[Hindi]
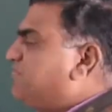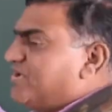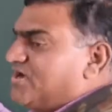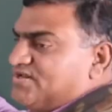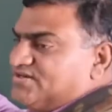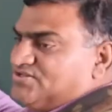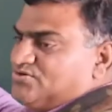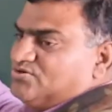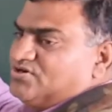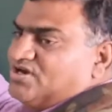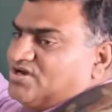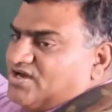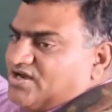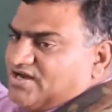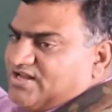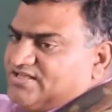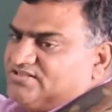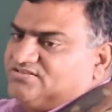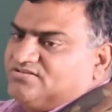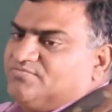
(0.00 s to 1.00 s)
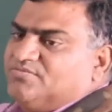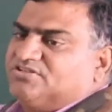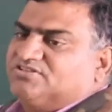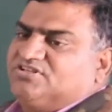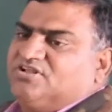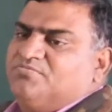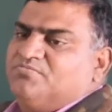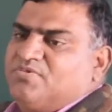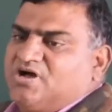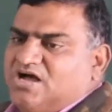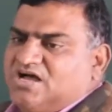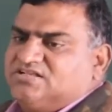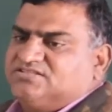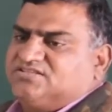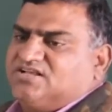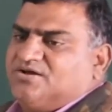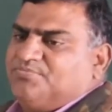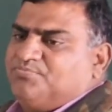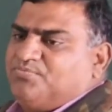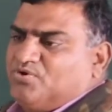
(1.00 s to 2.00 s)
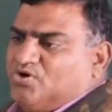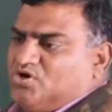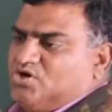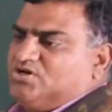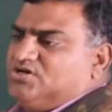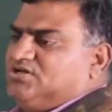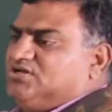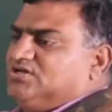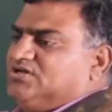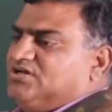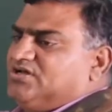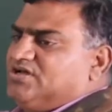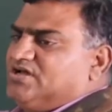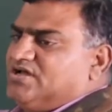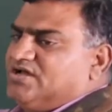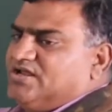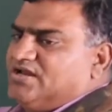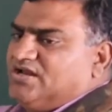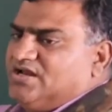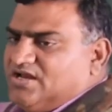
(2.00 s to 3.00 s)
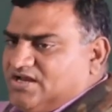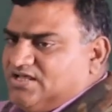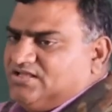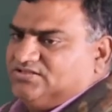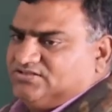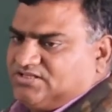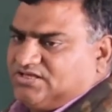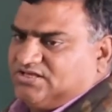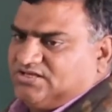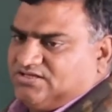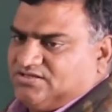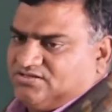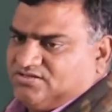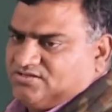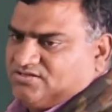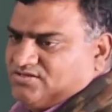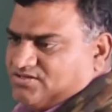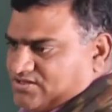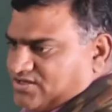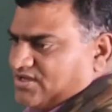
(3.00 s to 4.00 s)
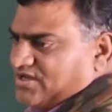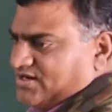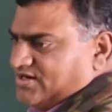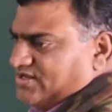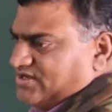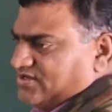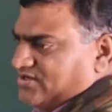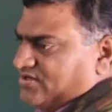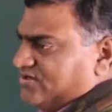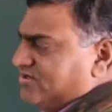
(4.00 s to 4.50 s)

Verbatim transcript: पर यूनिट लेंथ मतलब मास अपॉन लेंथ है है ना